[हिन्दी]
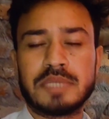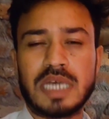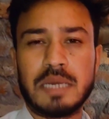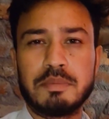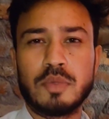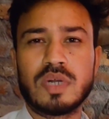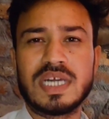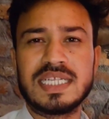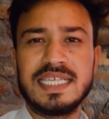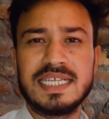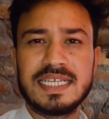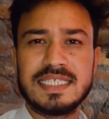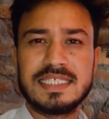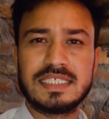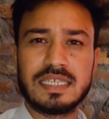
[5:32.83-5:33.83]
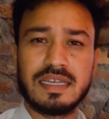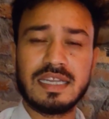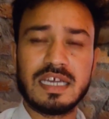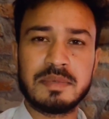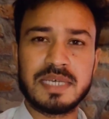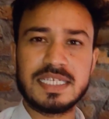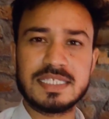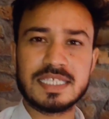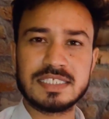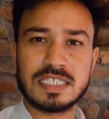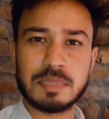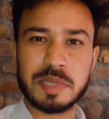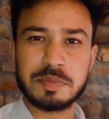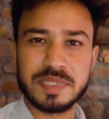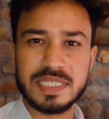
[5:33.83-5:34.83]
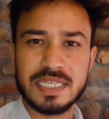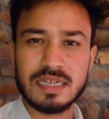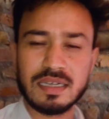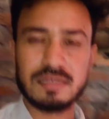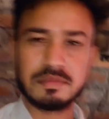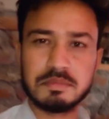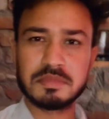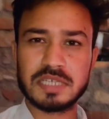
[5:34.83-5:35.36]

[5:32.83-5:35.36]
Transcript: हम मौका देंगे इन हमारे साथ शरबत पीने का